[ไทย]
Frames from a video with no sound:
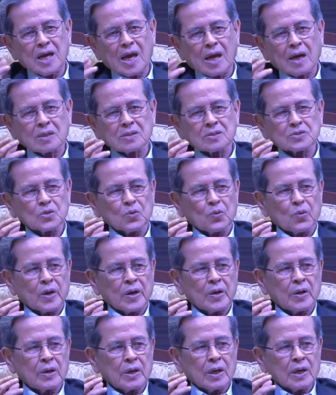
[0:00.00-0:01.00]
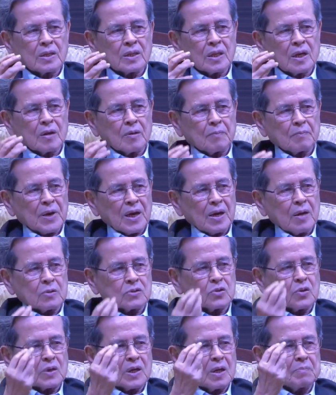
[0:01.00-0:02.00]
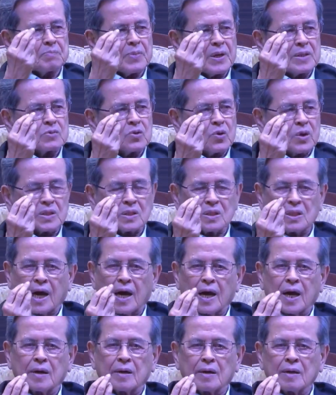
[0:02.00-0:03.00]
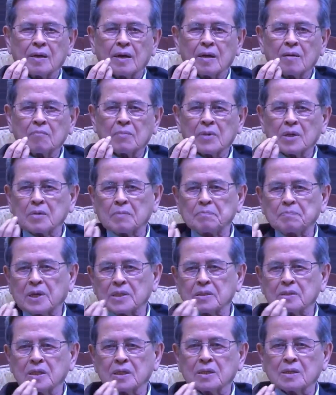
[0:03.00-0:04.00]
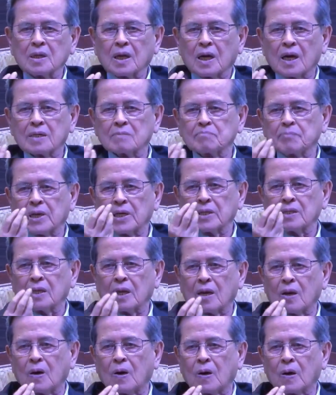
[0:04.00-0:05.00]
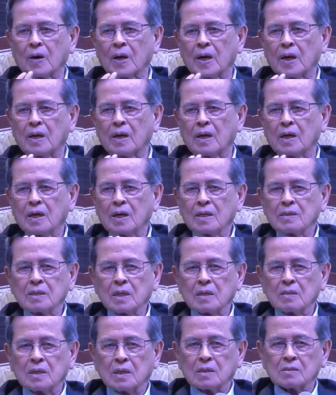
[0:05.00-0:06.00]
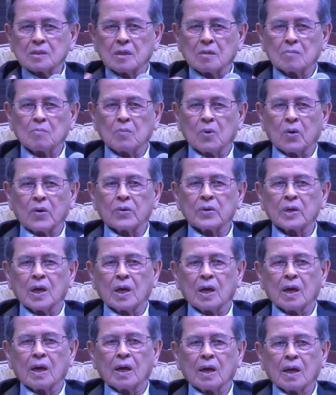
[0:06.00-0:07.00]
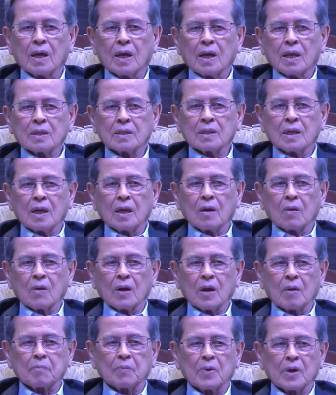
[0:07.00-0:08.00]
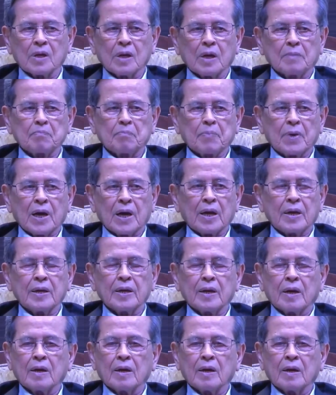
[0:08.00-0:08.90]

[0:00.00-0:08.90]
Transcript: กส่วนถ้าเราไปเอาตรงนั้นเป็นตัวตั้งมันก็ไปติดขัดไปทะเลาะกันแต่เรื่องทั้งหมดเนี่ยถ้าเราขับเคลื่อนไปเนี่ย